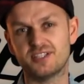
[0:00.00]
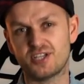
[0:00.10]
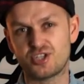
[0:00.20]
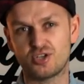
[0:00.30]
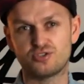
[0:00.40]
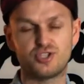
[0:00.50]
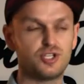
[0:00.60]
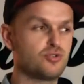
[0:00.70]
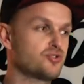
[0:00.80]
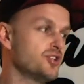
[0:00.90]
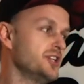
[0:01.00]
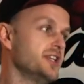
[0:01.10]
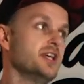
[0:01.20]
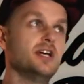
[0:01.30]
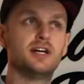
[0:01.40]
naszego triku,
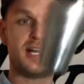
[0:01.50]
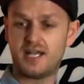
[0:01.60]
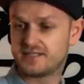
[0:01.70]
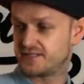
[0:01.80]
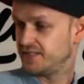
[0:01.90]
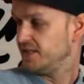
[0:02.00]
czyli raz,